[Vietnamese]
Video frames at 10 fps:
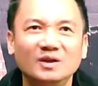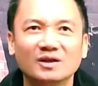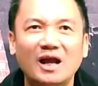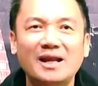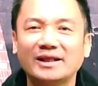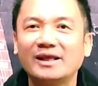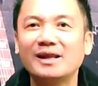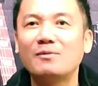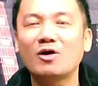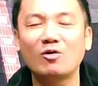đó là chỉ
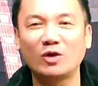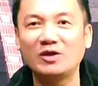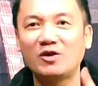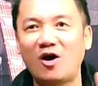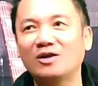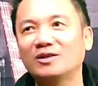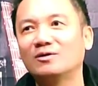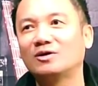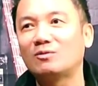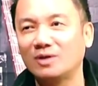là một cái câu chuyện nhỏ
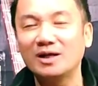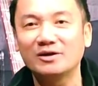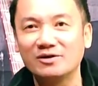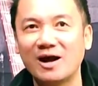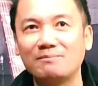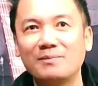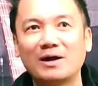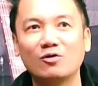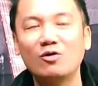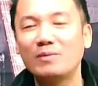thôi trong những cái trường hợp
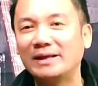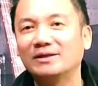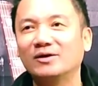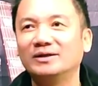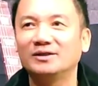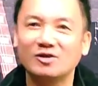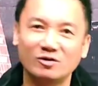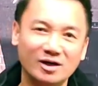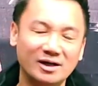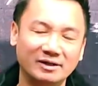mà của ông Yên thôi chứ
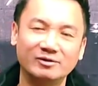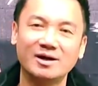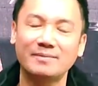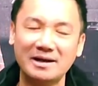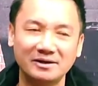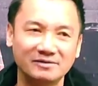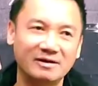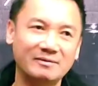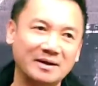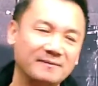còn rất là nhiều trường hợp khác nữa
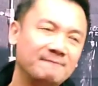phải không ạ